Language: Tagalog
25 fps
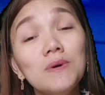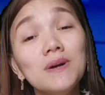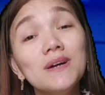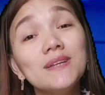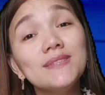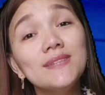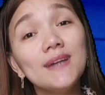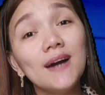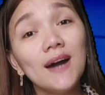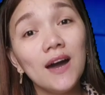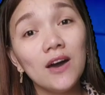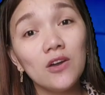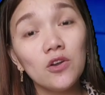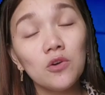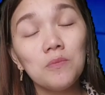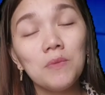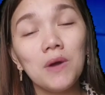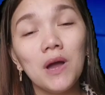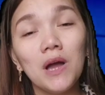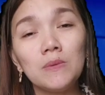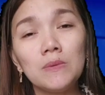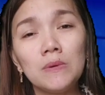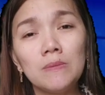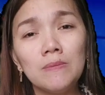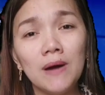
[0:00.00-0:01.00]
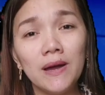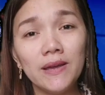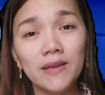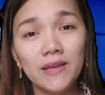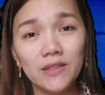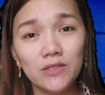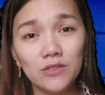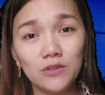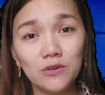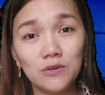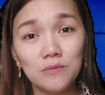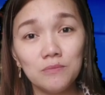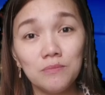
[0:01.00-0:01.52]
magandang araw mga
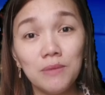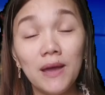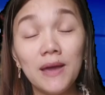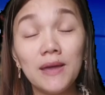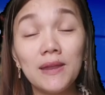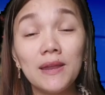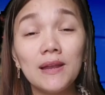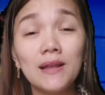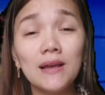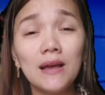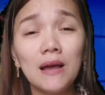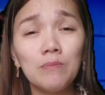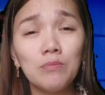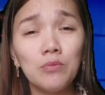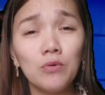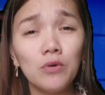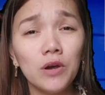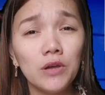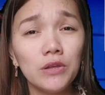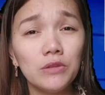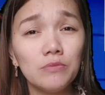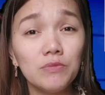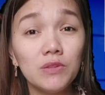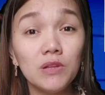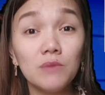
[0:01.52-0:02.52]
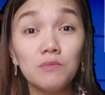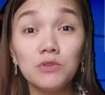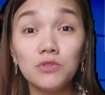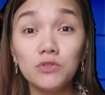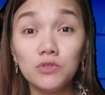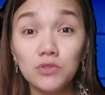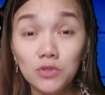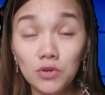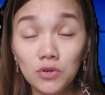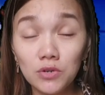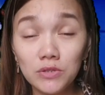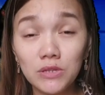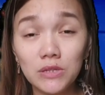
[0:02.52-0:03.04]
kababayan. No? Viral nga po ngayon sa
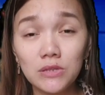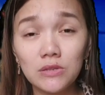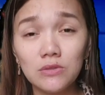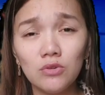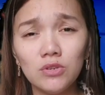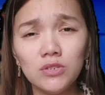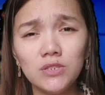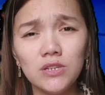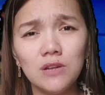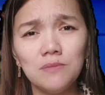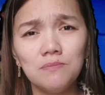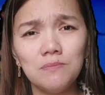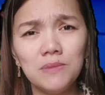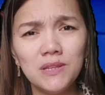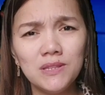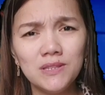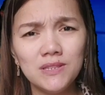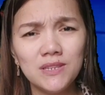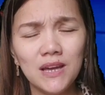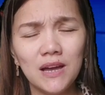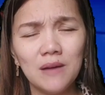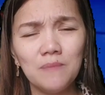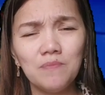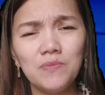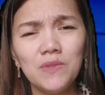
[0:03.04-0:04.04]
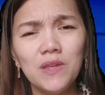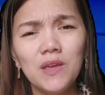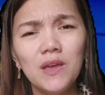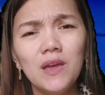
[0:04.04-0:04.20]
mundo na social media